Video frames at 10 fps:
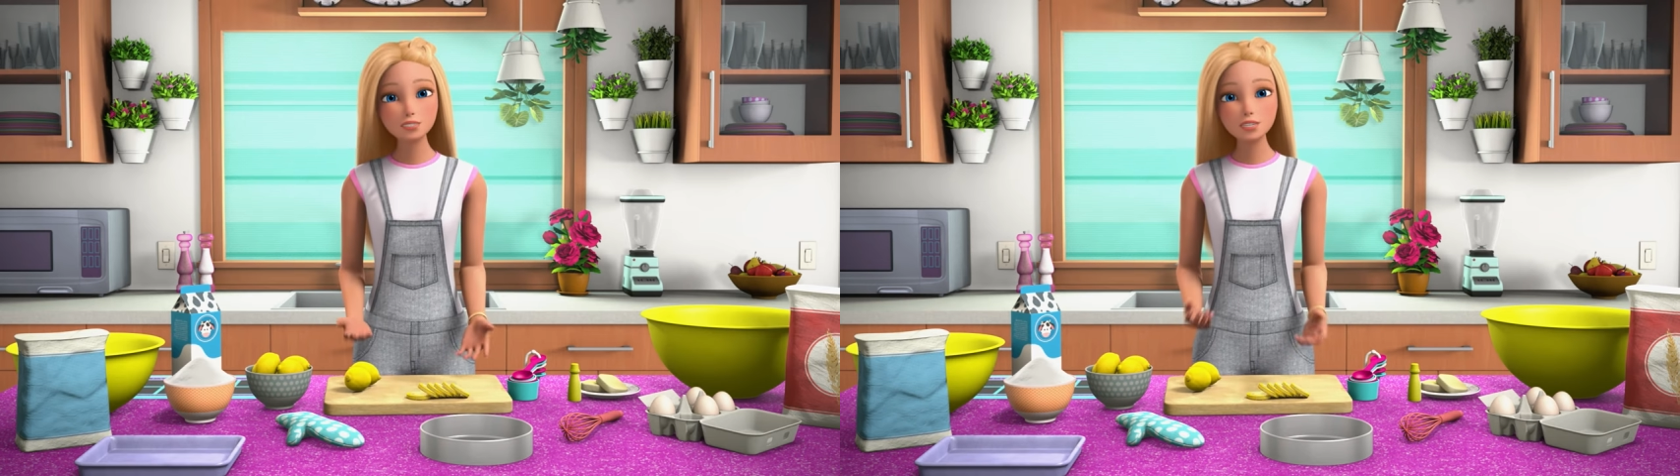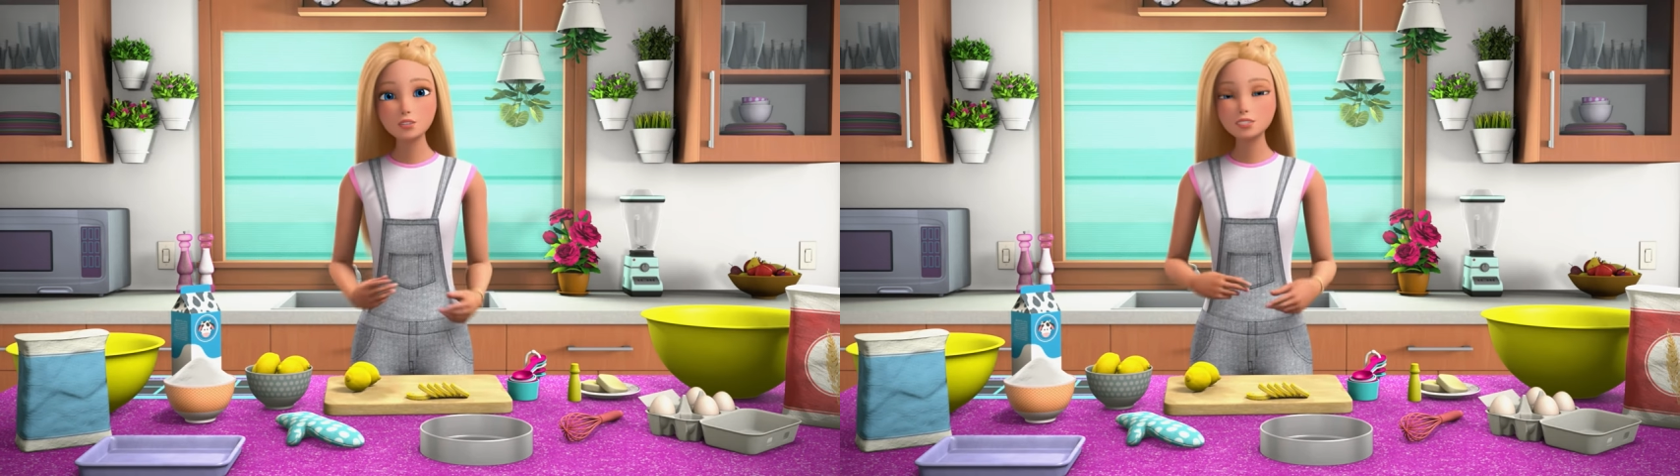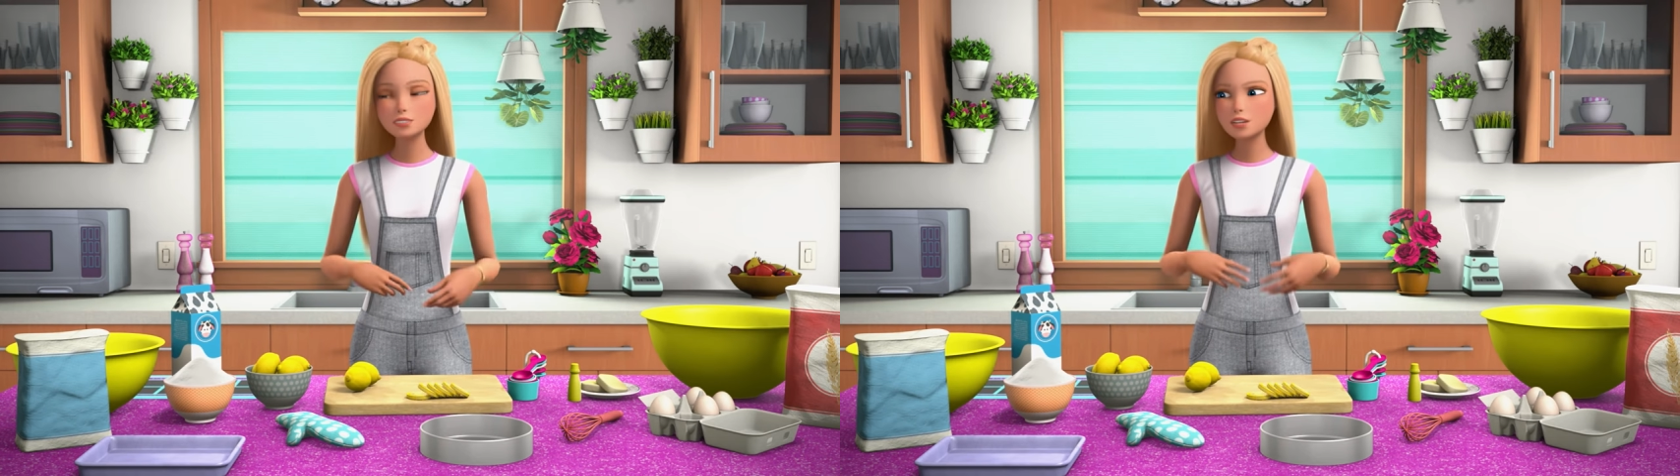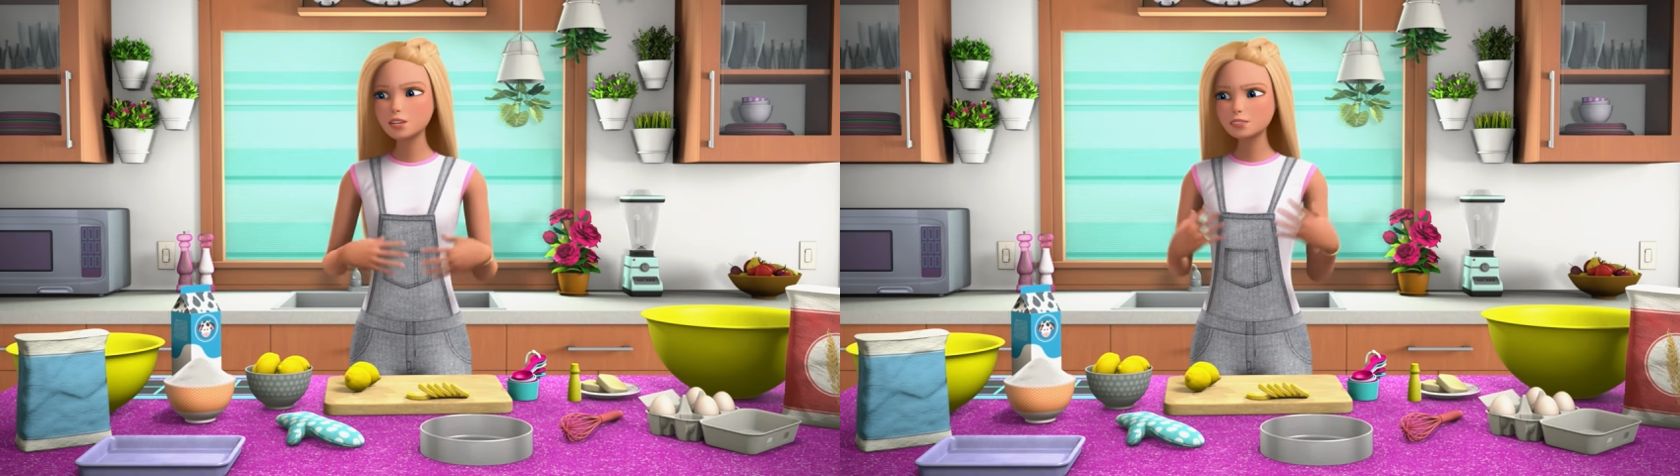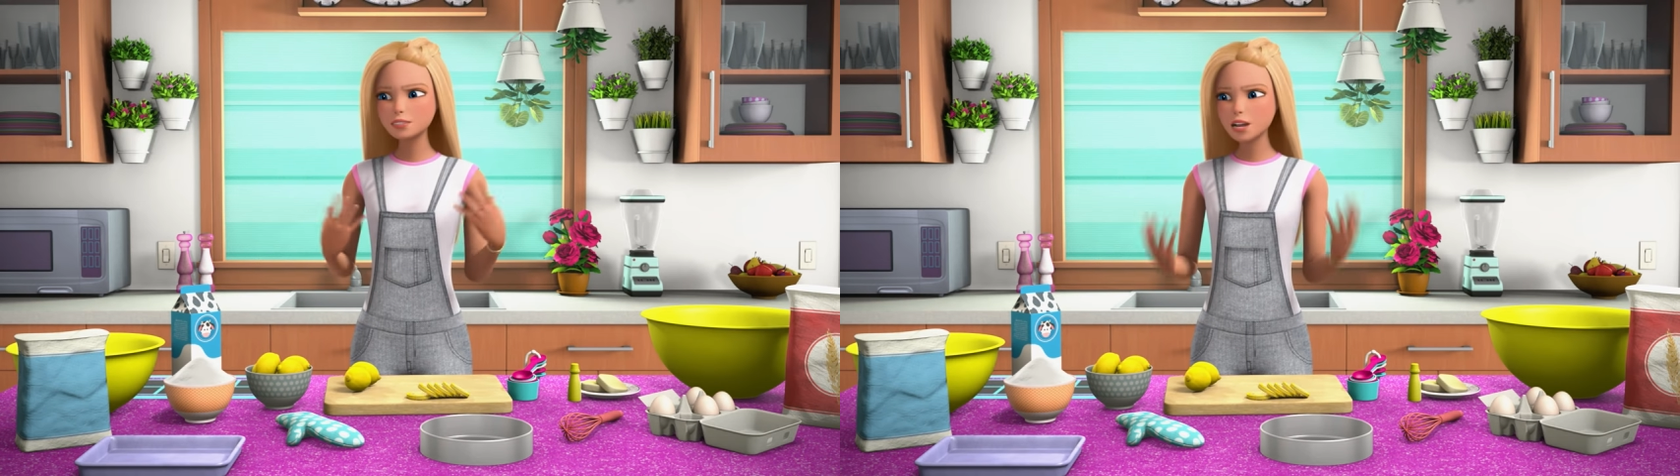il suo
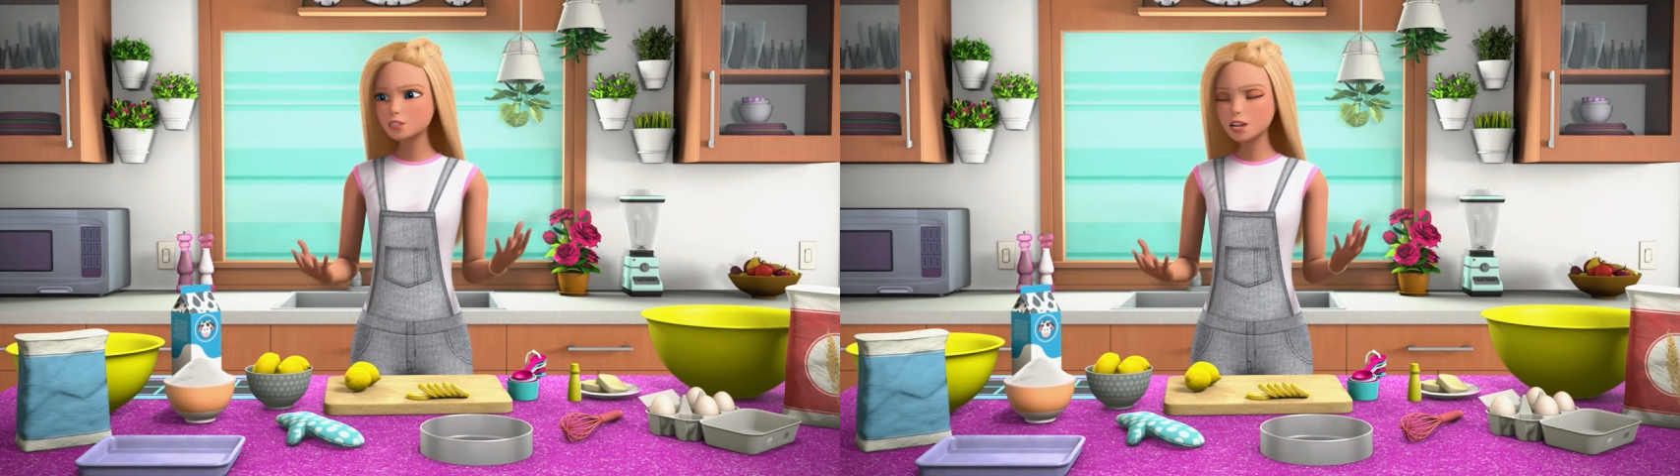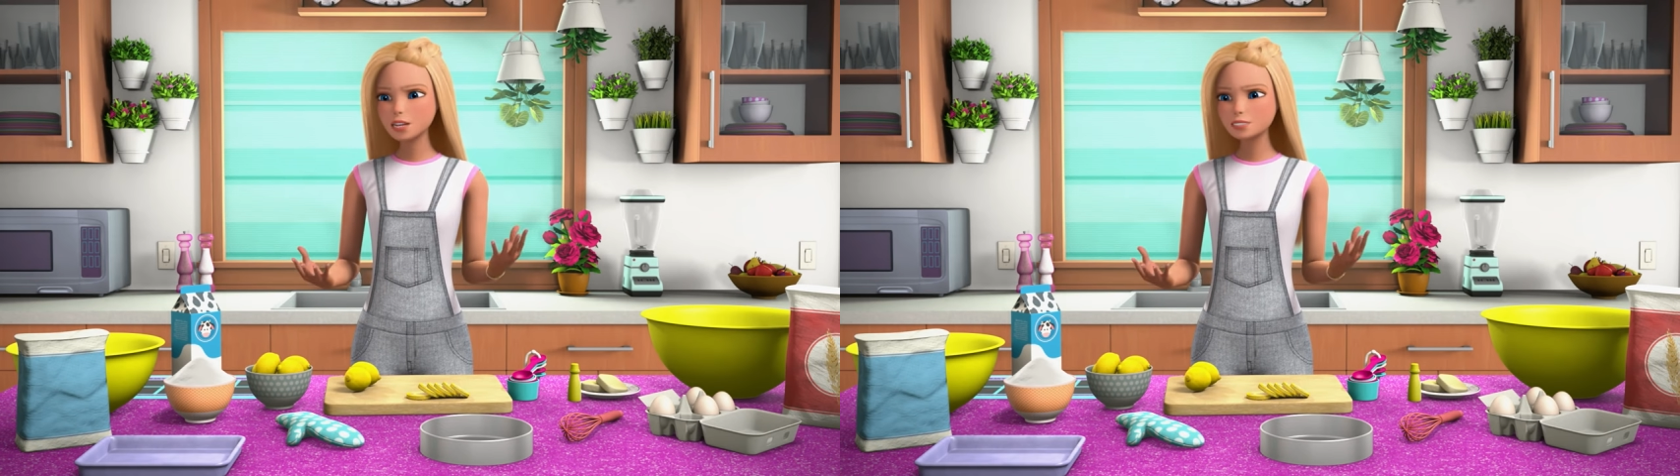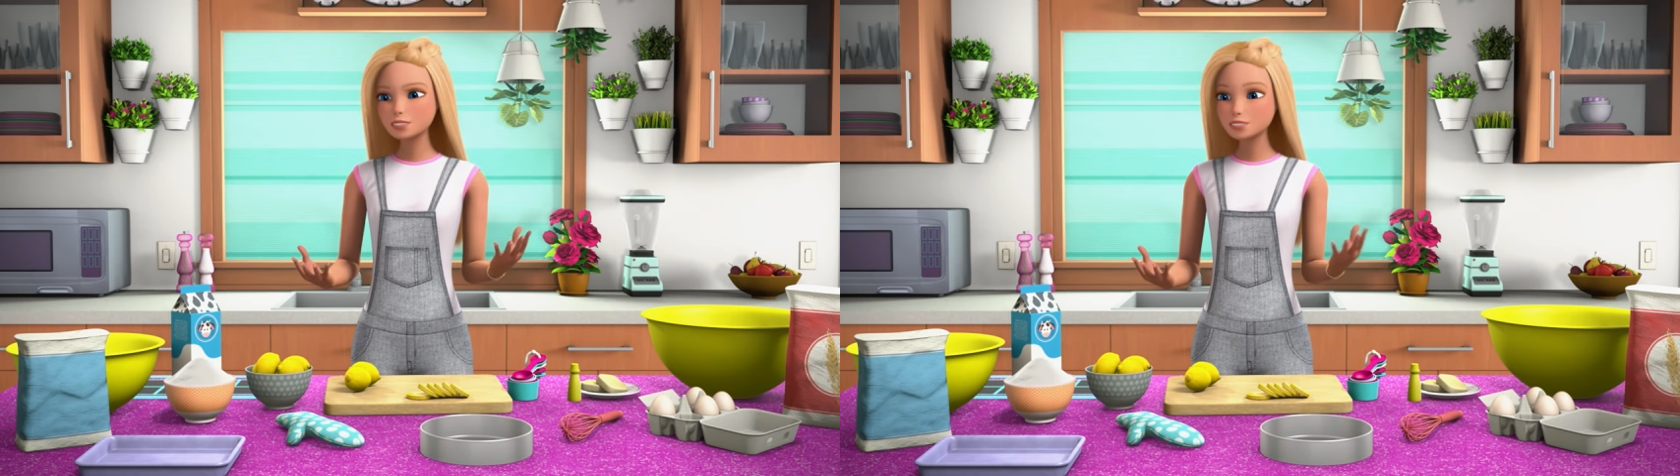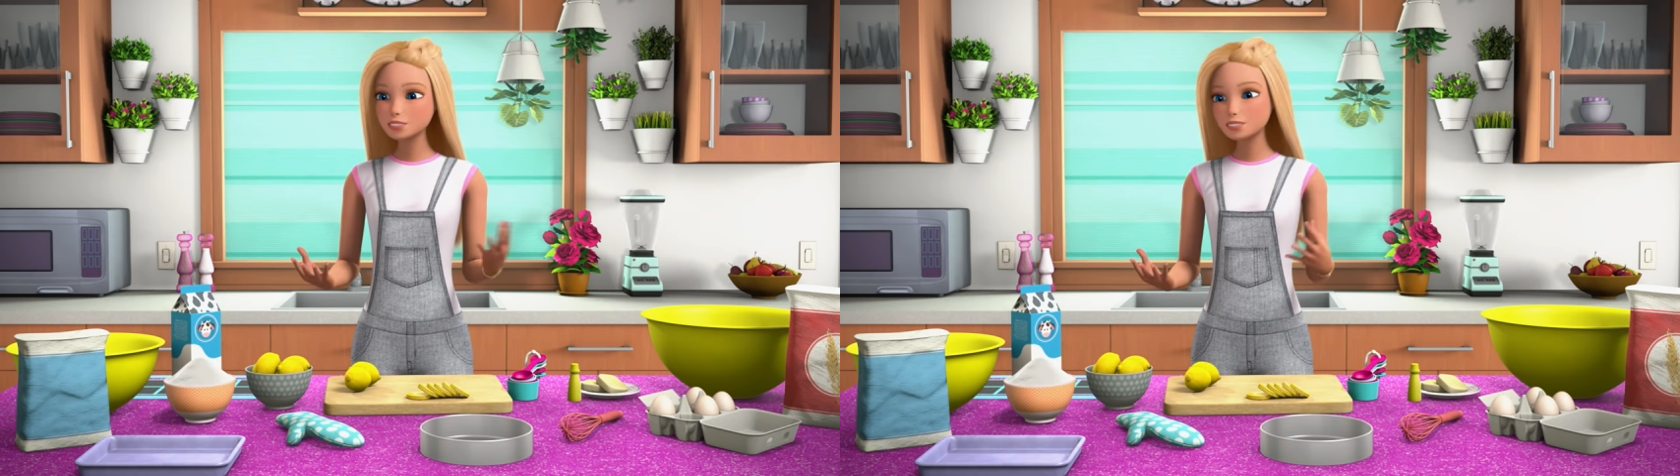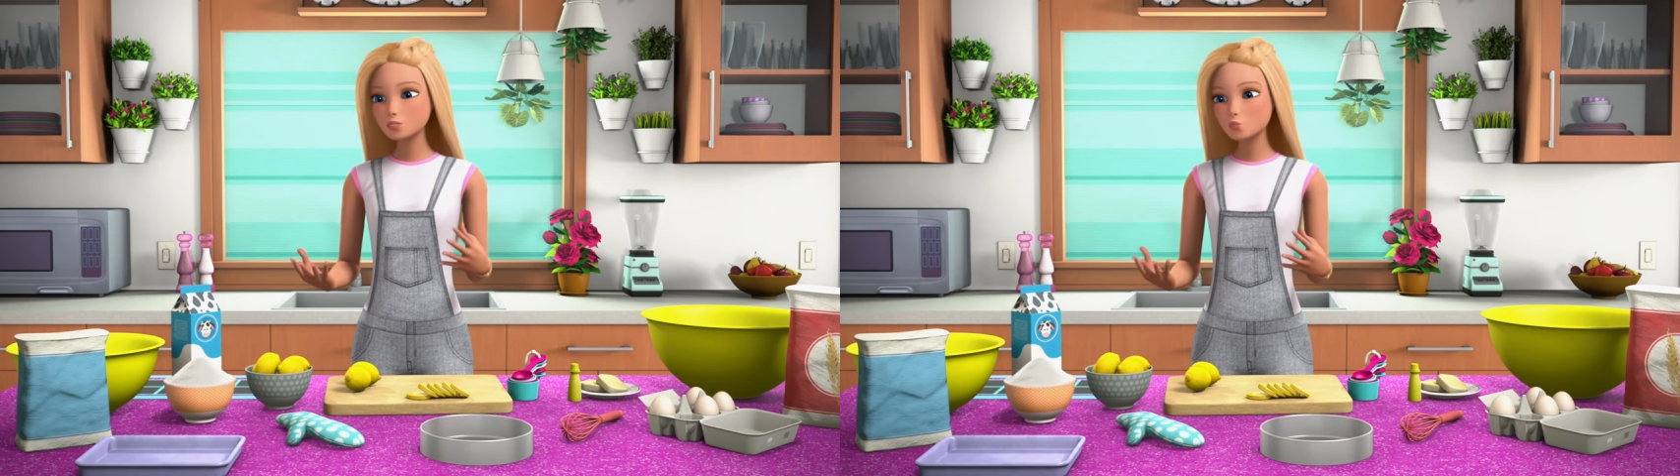significato è
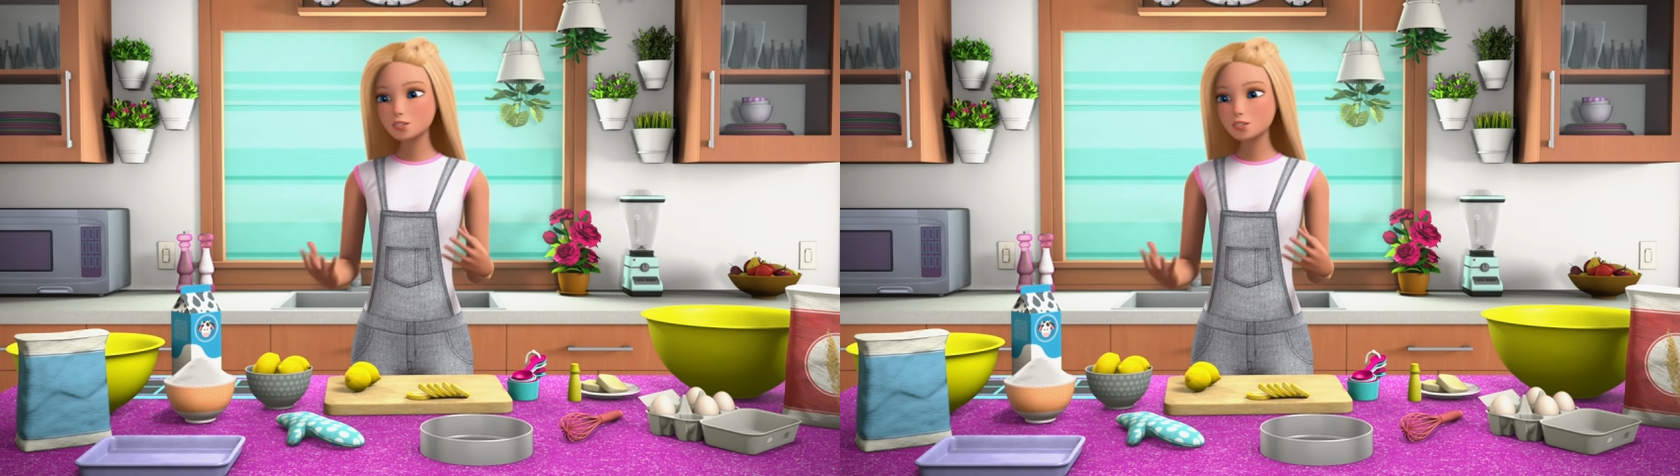che